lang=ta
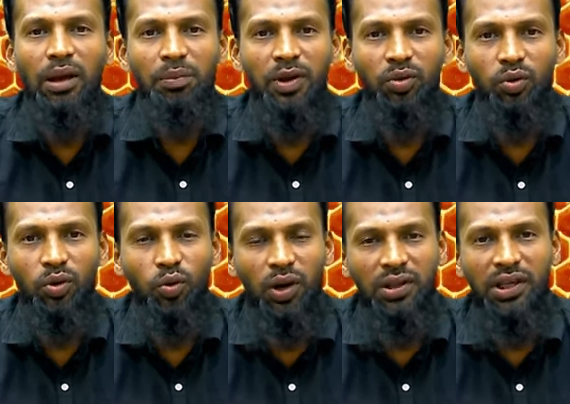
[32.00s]
அப்போ ஒரு
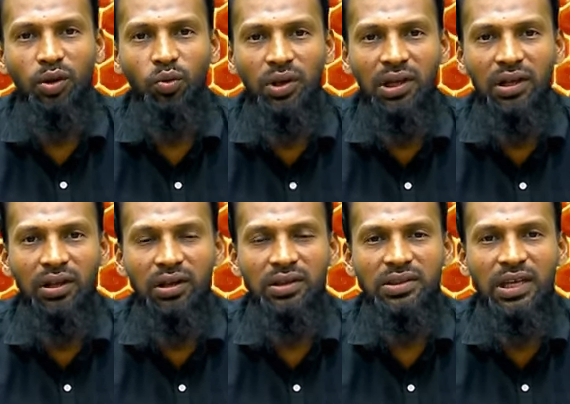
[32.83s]
குழந்தைக்கு கூட
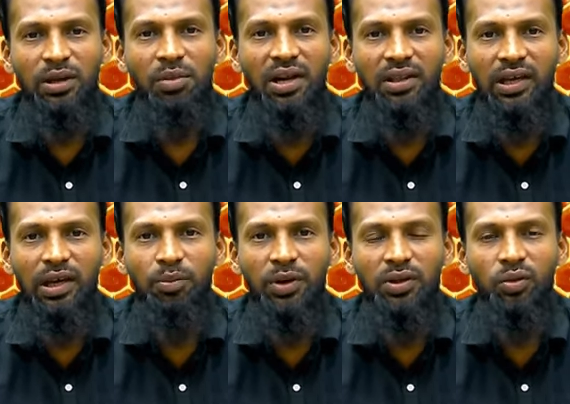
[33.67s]
செரிமானத்தை
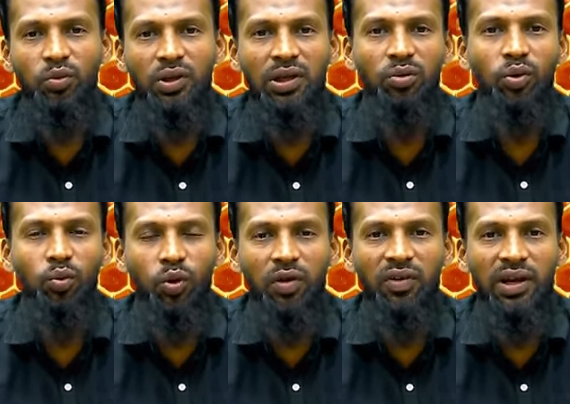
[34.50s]
ஏற்படுத்தக்கூடிய ஒரு
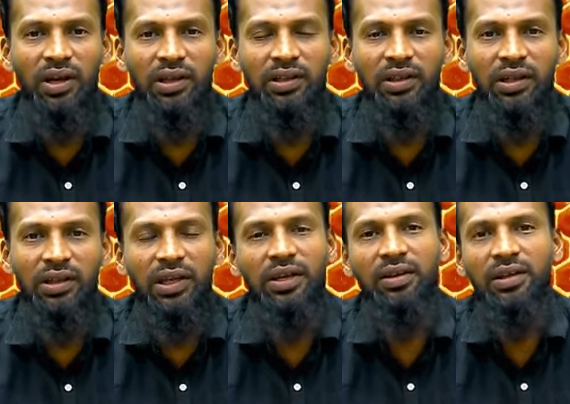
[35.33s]
உணவாக இந்த
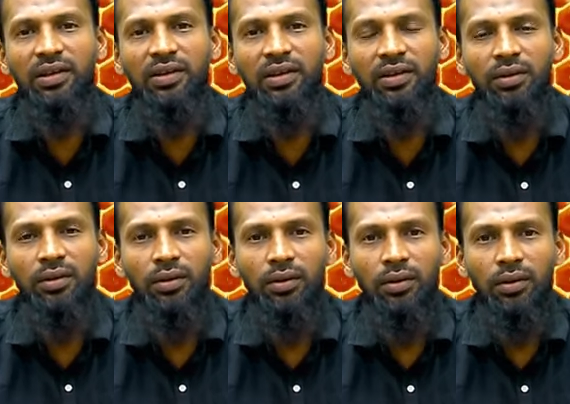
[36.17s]
தேன் இருக்குது
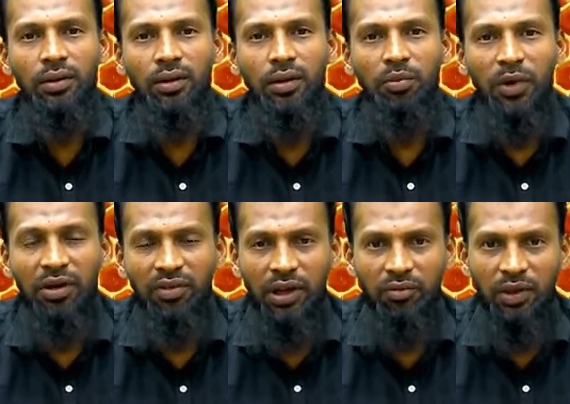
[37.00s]

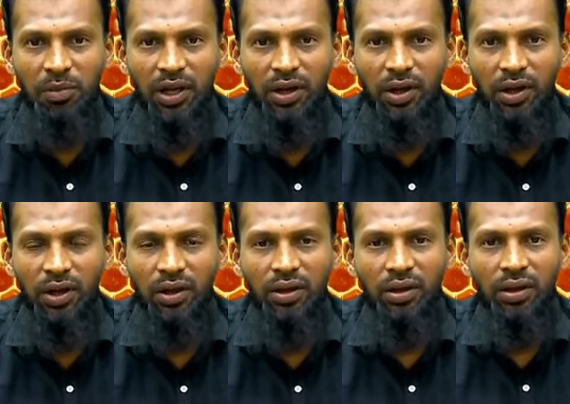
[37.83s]
பல்வேறு விதமான
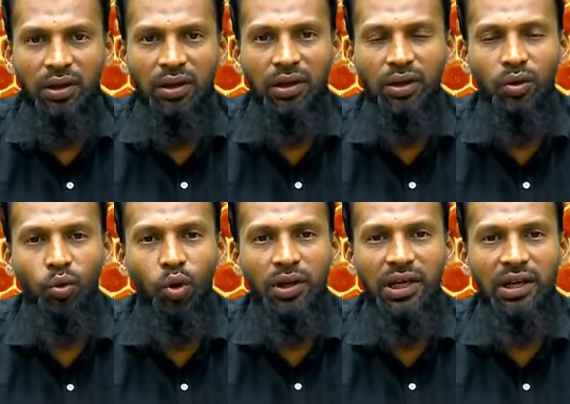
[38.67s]

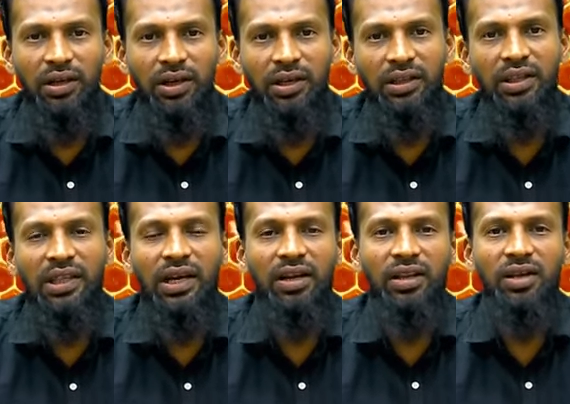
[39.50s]
நோய்களுக்கு இந்த
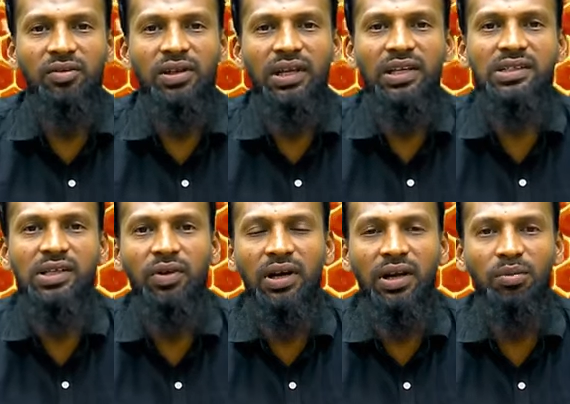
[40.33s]
தேனை தான் வந்து என்ன
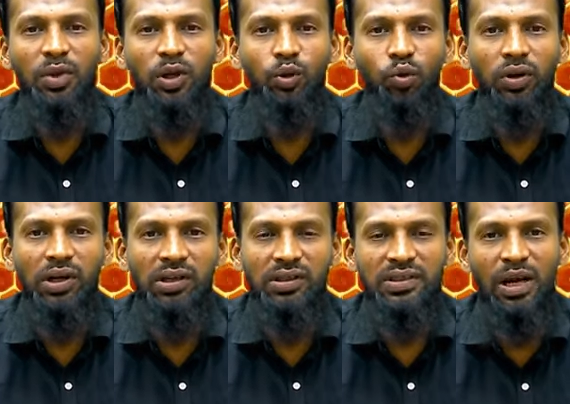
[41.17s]
செய்வாங்கன்னா
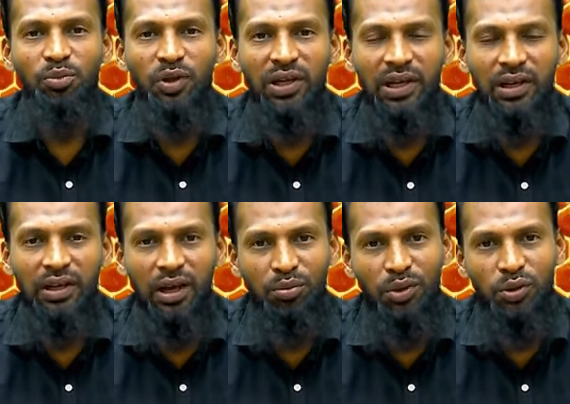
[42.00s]
மருத்துவர்கள் சாப்பிடுங்க
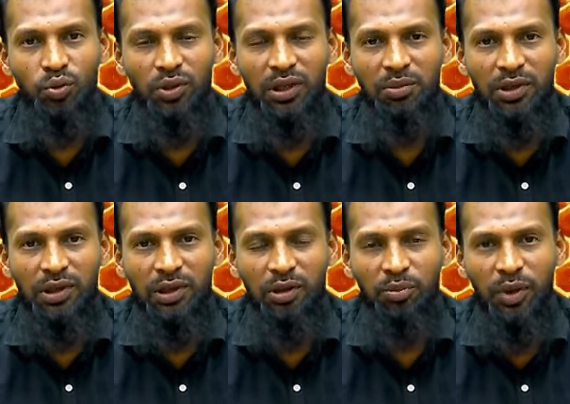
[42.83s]
அப்படின்னு சொல்லி
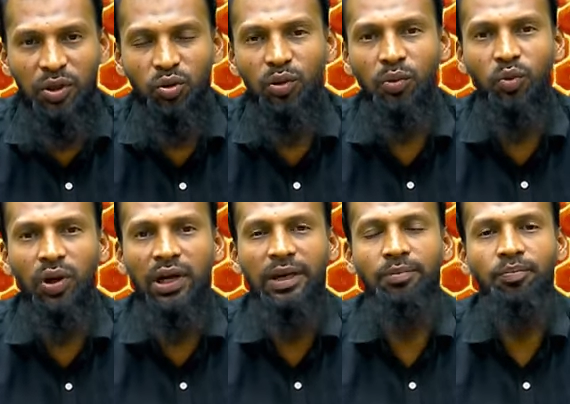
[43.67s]
நமக்கு பரிந்துரை
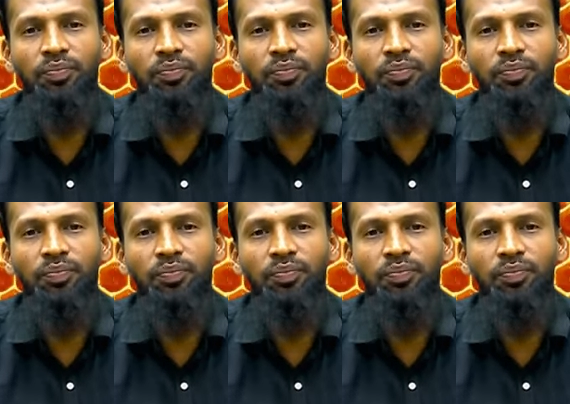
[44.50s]
பண்ணுவாங்க